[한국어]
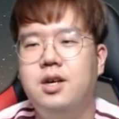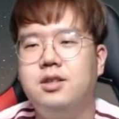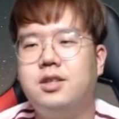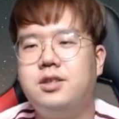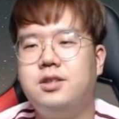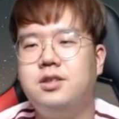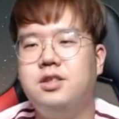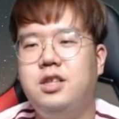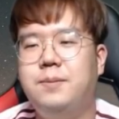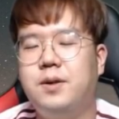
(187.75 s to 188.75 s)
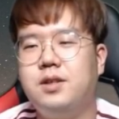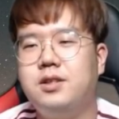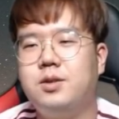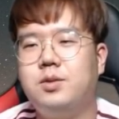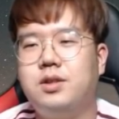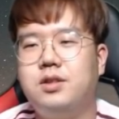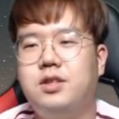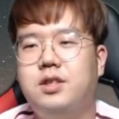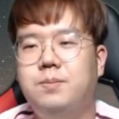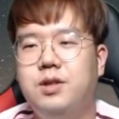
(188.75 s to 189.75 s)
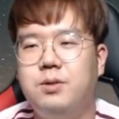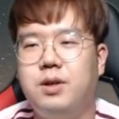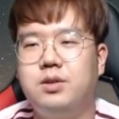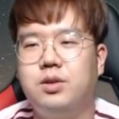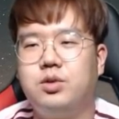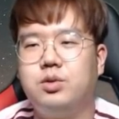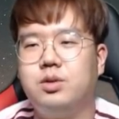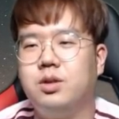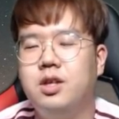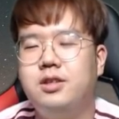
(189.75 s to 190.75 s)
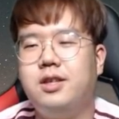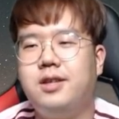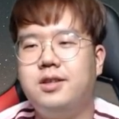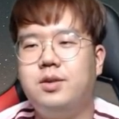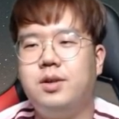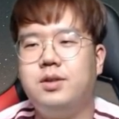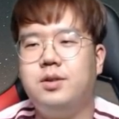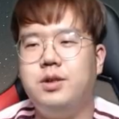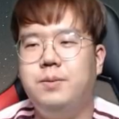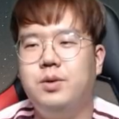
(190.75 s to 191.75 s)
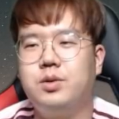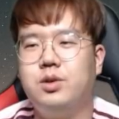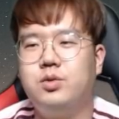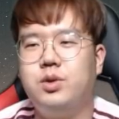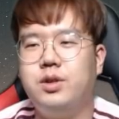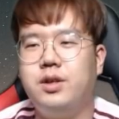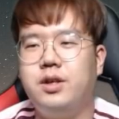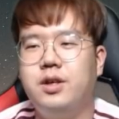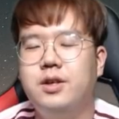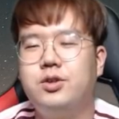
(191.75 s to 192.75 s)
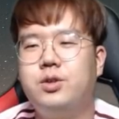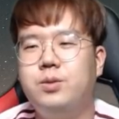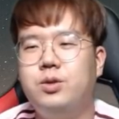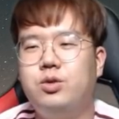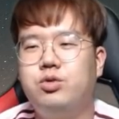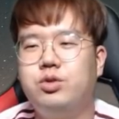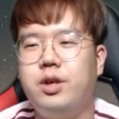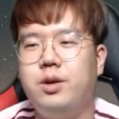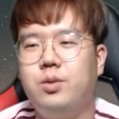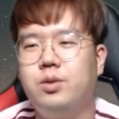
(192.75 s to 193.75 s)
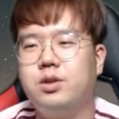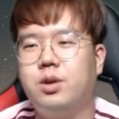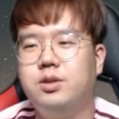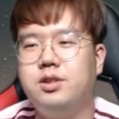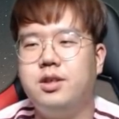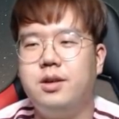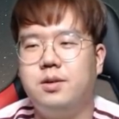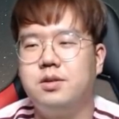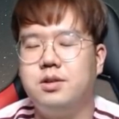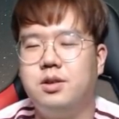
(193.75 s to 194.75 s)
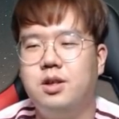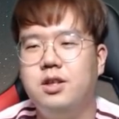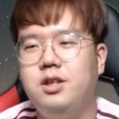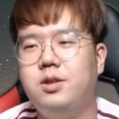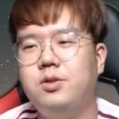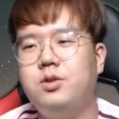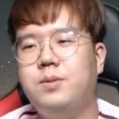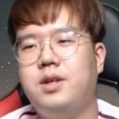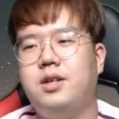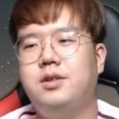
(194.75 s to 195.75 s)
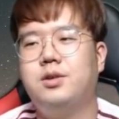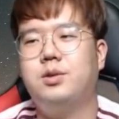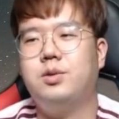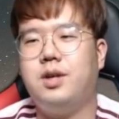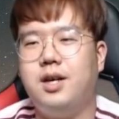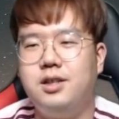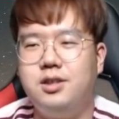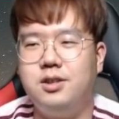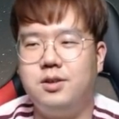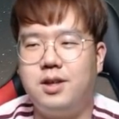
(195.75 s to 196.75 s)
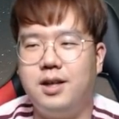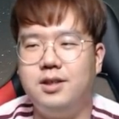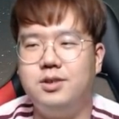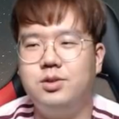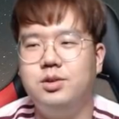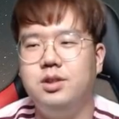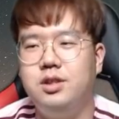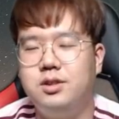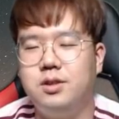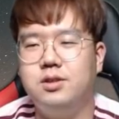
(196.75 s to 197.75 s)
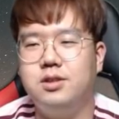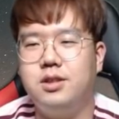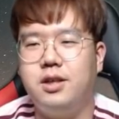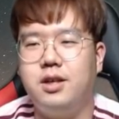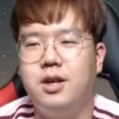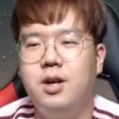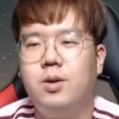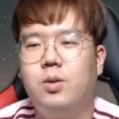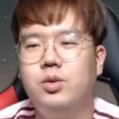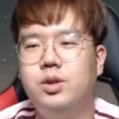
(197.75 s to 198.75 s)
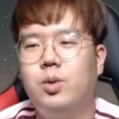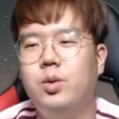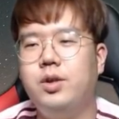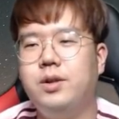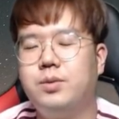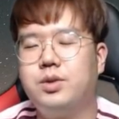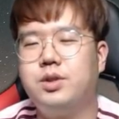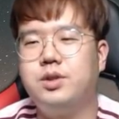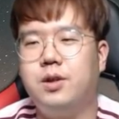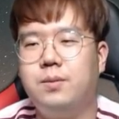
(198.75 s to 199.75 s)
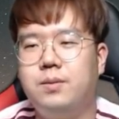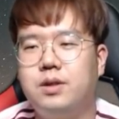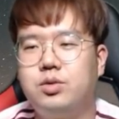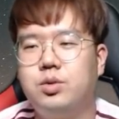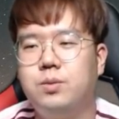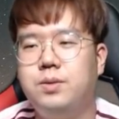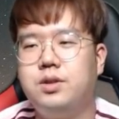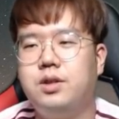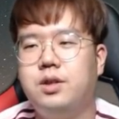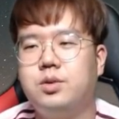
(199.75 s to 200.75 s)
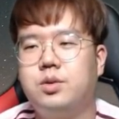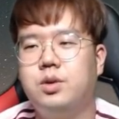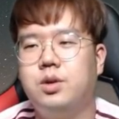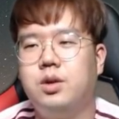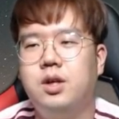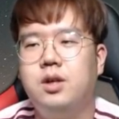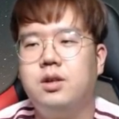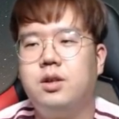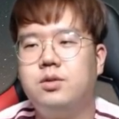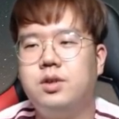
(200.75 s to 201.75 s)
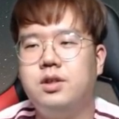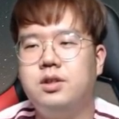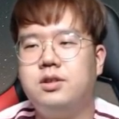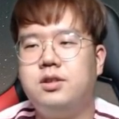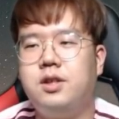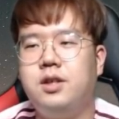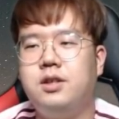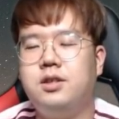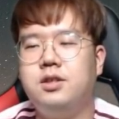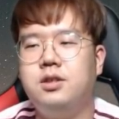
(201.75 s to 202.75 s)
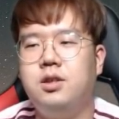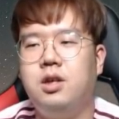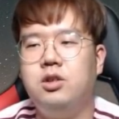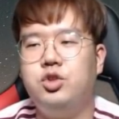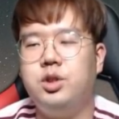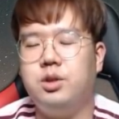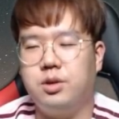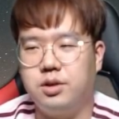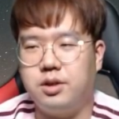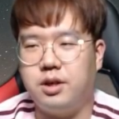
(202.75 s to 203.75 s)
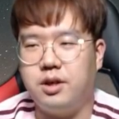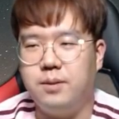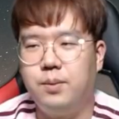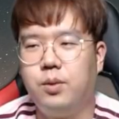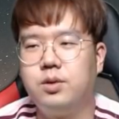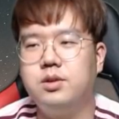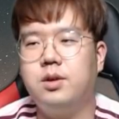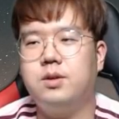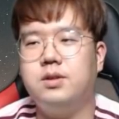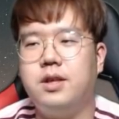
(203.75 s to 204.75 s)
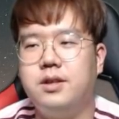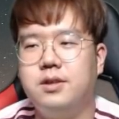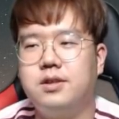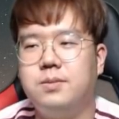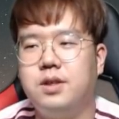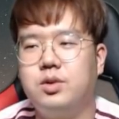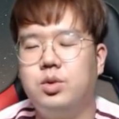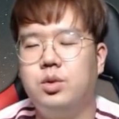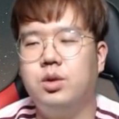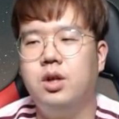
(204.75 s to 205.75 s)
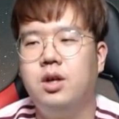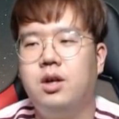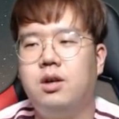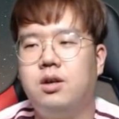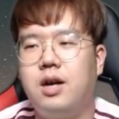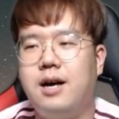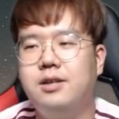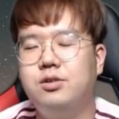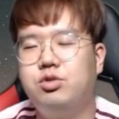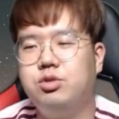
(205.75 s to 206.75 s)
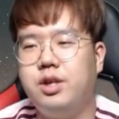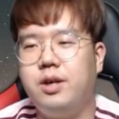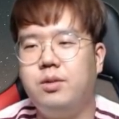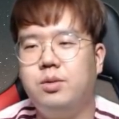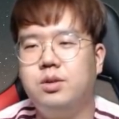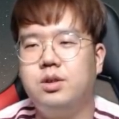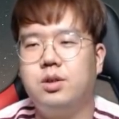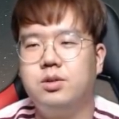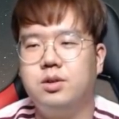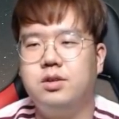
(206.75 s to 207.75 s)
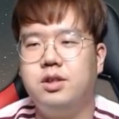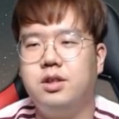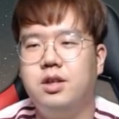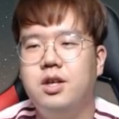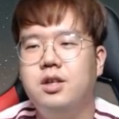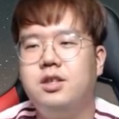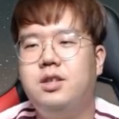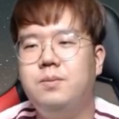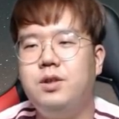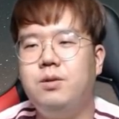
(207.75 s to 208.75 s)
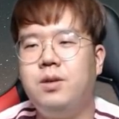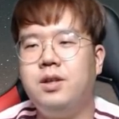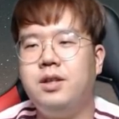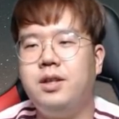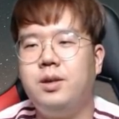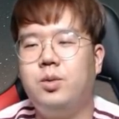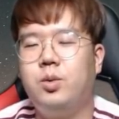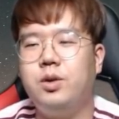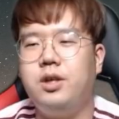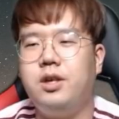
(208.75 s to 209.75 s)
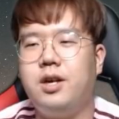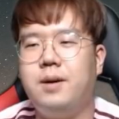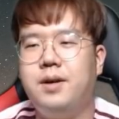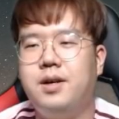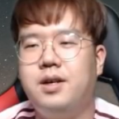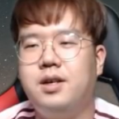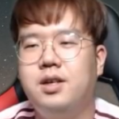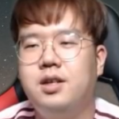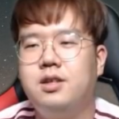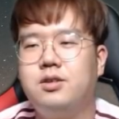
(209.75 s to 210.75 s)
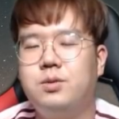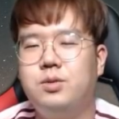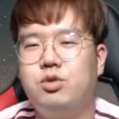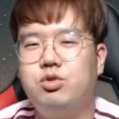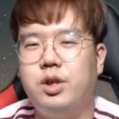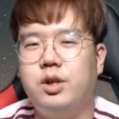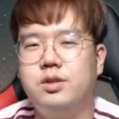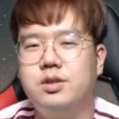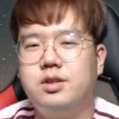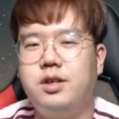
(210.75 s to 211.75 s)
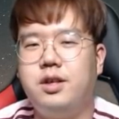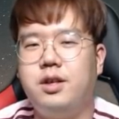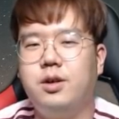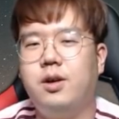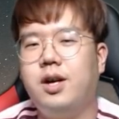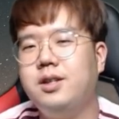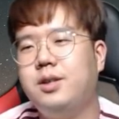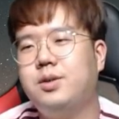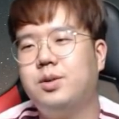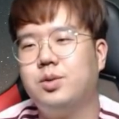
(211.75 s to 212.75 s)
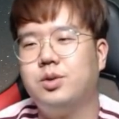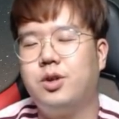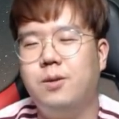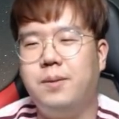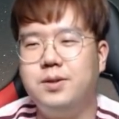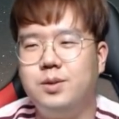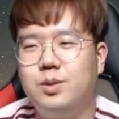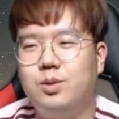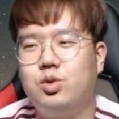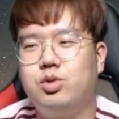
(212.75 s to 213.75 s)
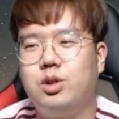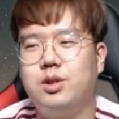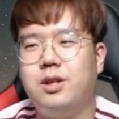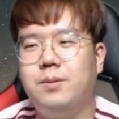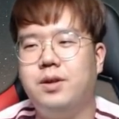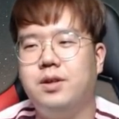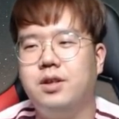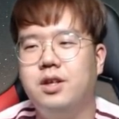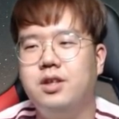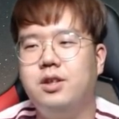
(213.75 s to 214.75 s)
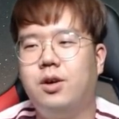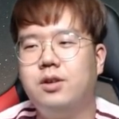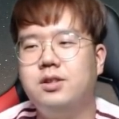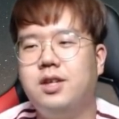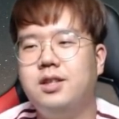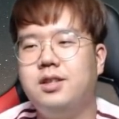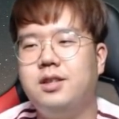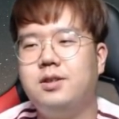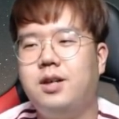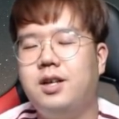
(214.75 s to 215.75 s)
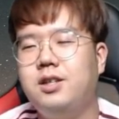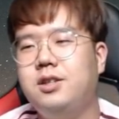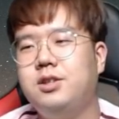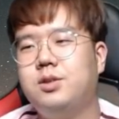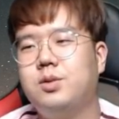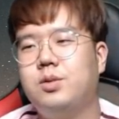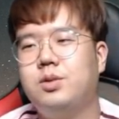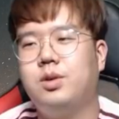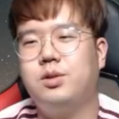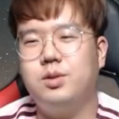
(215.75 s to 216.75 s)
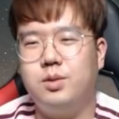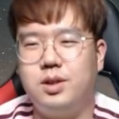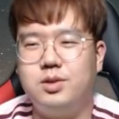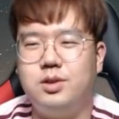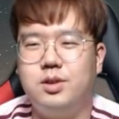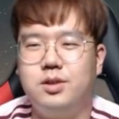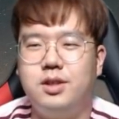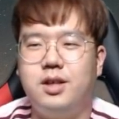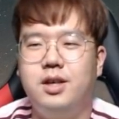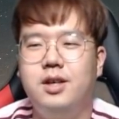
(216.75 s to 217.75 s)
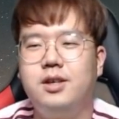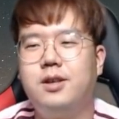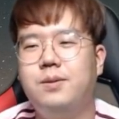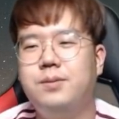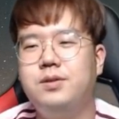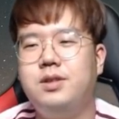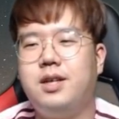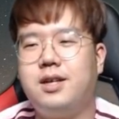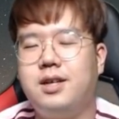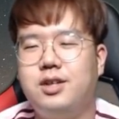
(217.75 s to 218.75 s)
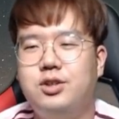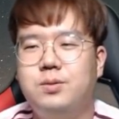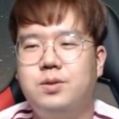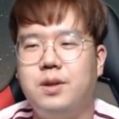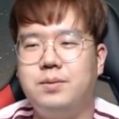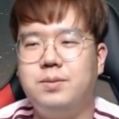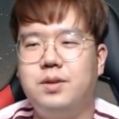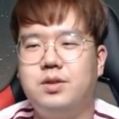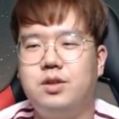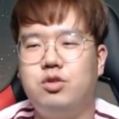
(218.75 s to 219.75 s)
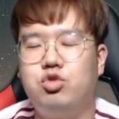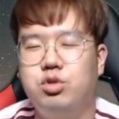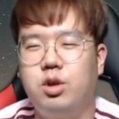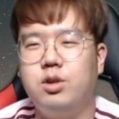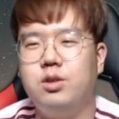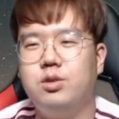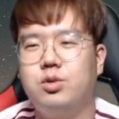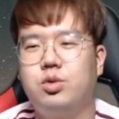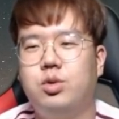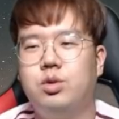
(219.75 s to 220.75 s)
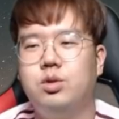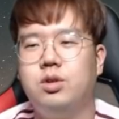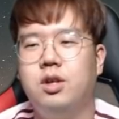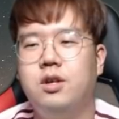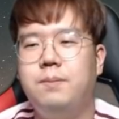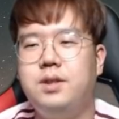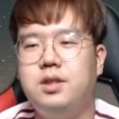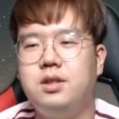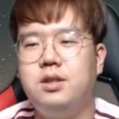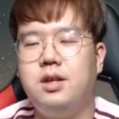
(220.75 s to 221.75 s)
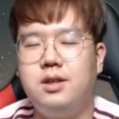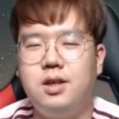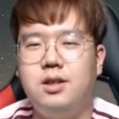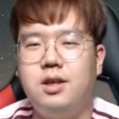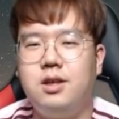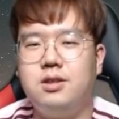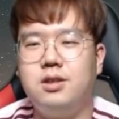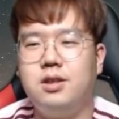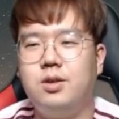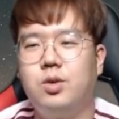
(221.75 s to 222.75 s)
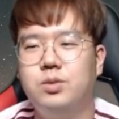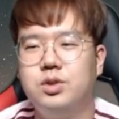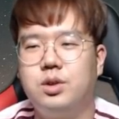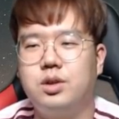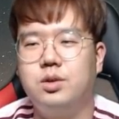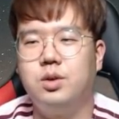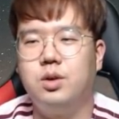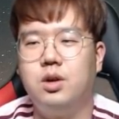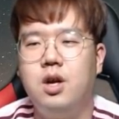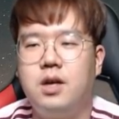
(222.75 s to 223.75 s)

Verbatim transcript: 사실은 2번 타자로 나선 김기환 선수 세 타석에서 이민호 선수에게 22개의 공을 던지게 했거든요. 이 선수만 아니었어도 한 이닝 더 갈 수 있었는데 오늘 5이닝 무실점 아주 좋은 피칭을 해줬고 결국에는 스트라이크 58개 볼은 34개였습니다. 총 92개의 어, 공을 던졌는데요. 김기환의 공이 아마 22개였는데 어, 11개 정도, 절반 정도로 줄었다면 81개에서 한 이닝 정도는 더 끌고 갈 수 있었는데 그런 부분들이 약간 아쉬움으로 남지만 어쨌든 두 경기 연속 좋은 피칭을 했다는 게 상당히 고무적이고